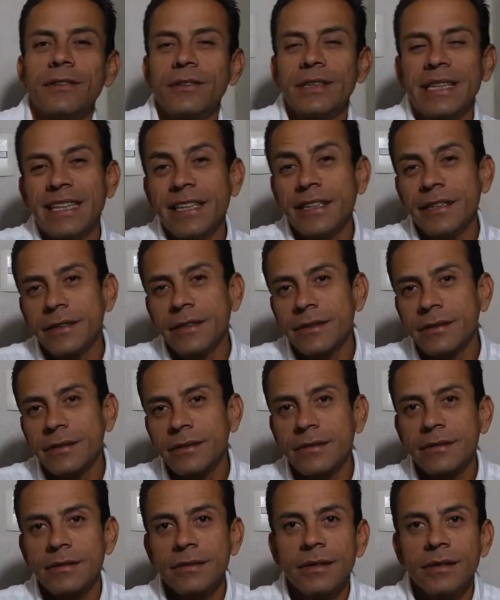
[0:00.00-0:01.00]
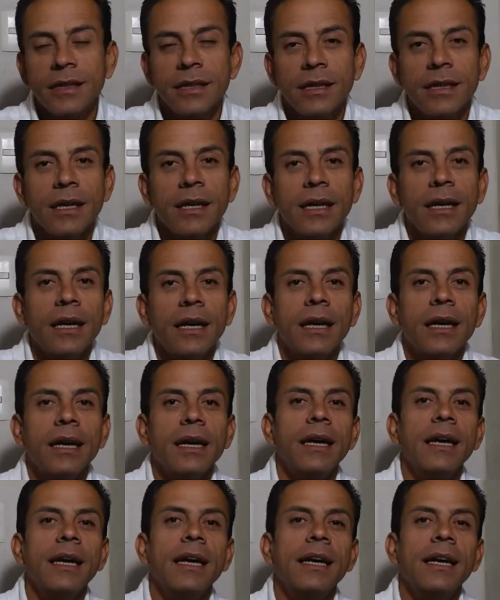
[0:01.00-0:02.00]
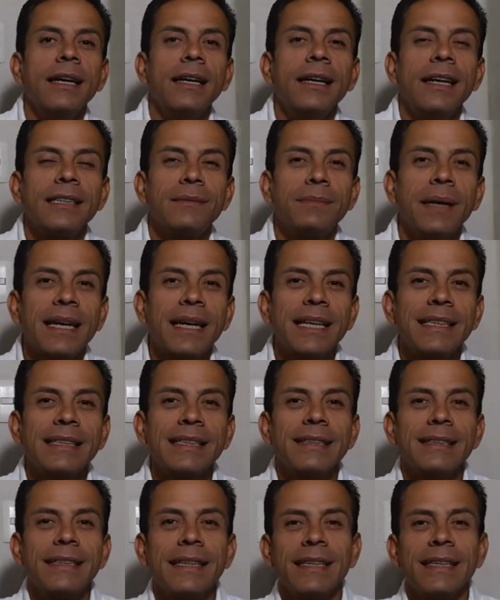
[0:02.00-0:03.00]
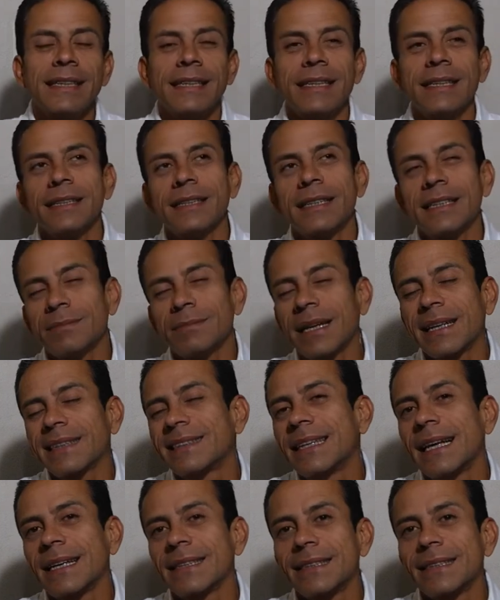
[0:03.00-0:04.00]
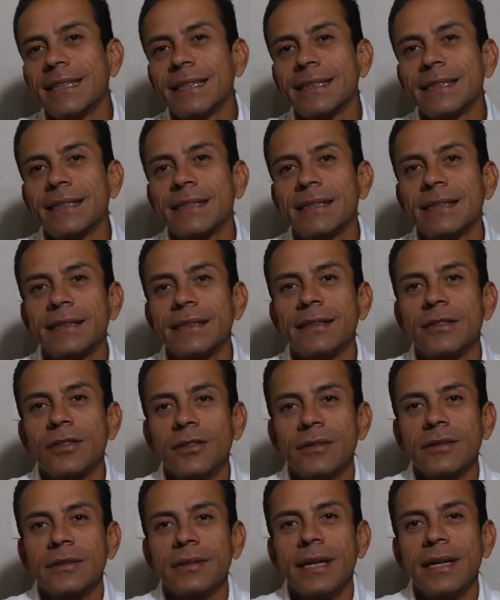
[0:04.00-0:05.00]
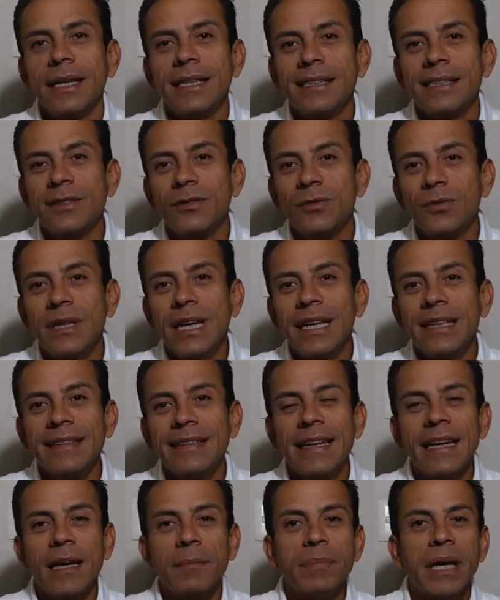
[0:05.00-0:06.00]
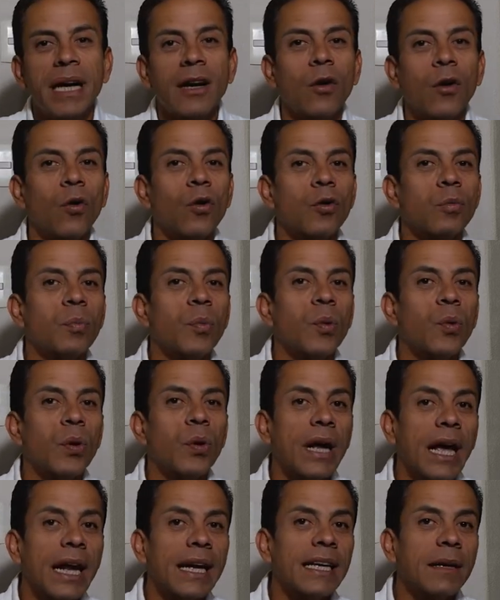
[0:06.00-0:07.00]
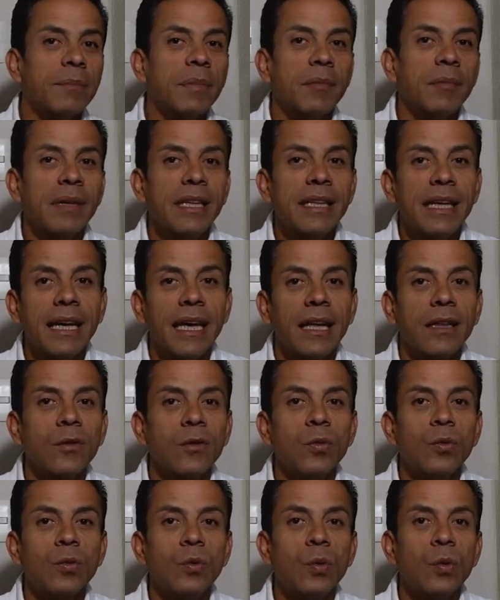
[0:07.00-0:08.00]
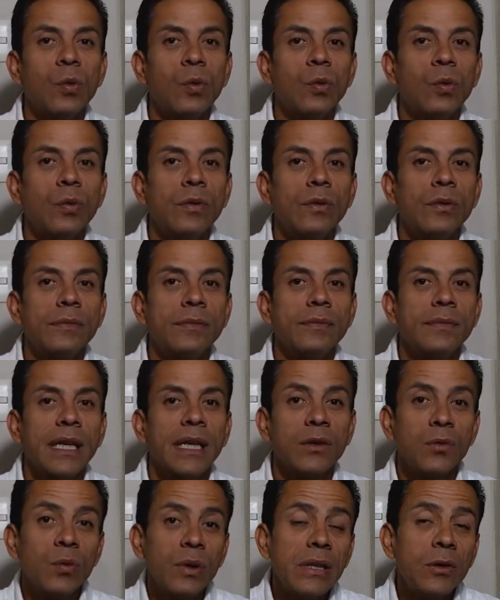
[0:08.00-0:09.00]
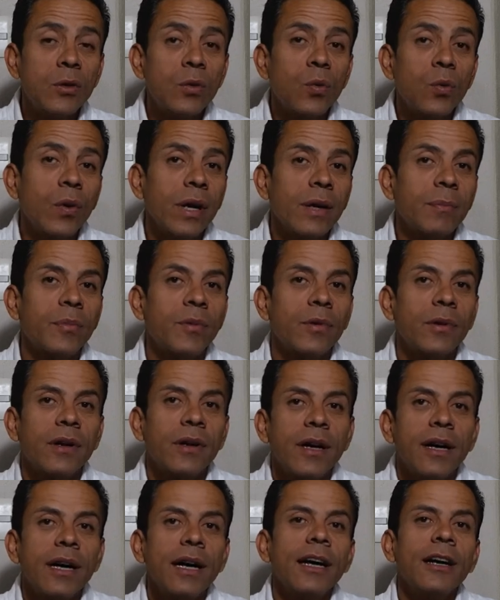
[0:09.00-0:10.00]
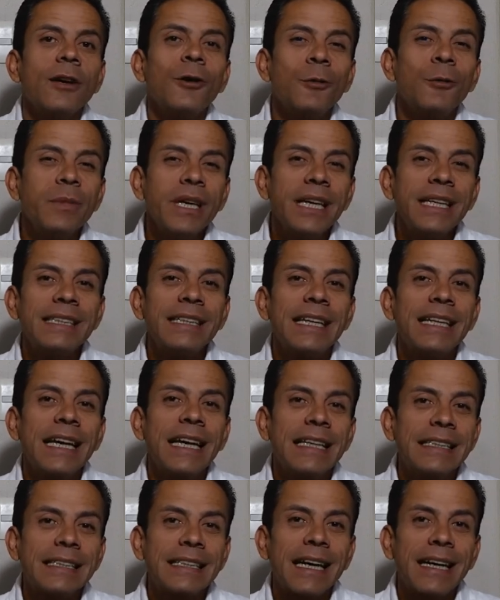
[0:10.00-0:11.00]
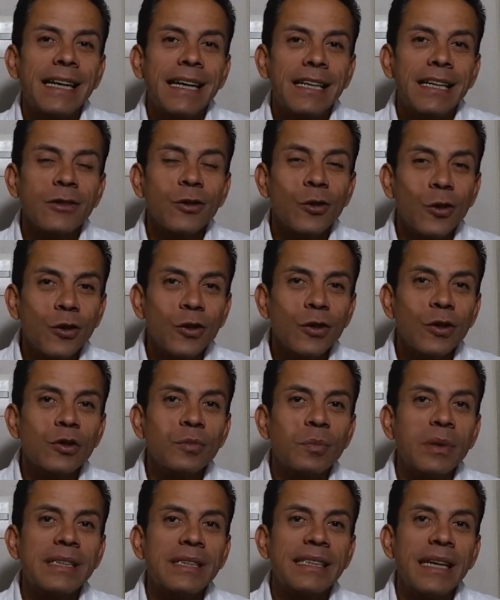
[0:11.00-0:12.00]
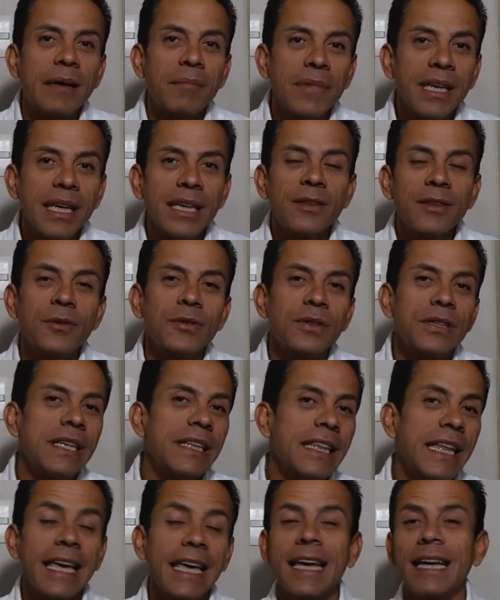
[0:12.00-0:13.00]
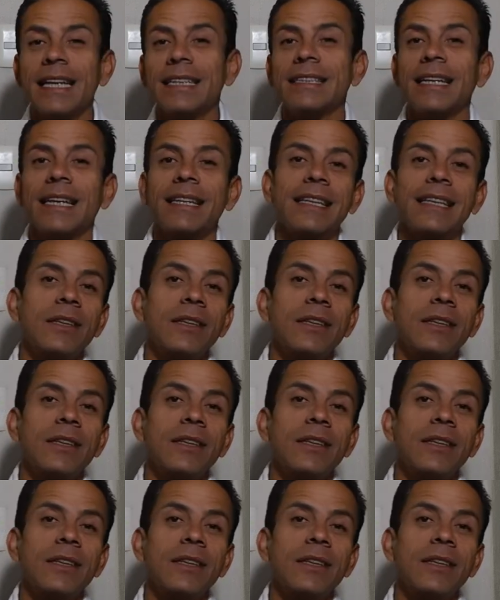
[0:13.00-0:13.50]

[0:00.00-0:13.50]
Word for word: o Gear, eh, las barras de las barras Access es una terapia corporal que permite que, que tú y tu cuerpo comiencen a descargar todos los pensamientos, ideas,